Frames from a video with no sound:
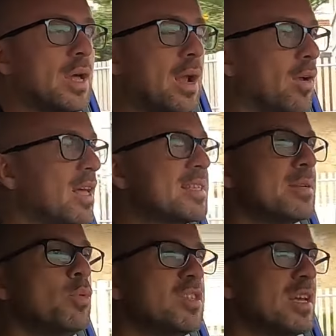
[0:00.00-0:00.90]
Alors là, ça,
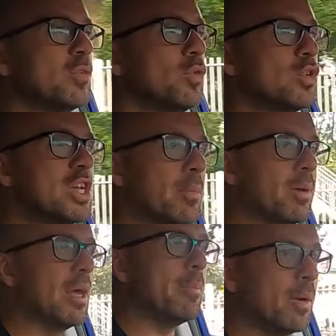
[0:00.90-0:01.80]
moi, c'est un truc que j'ai
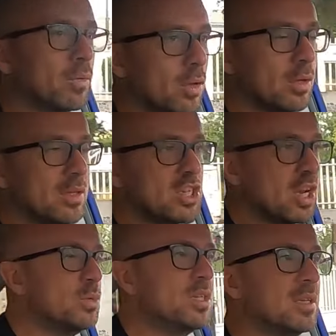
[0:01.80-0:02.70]
appris il n'y a pas longtemps et
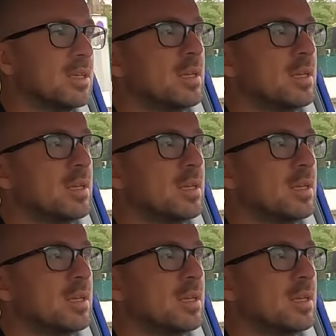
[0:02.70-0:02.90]
j'hallucine.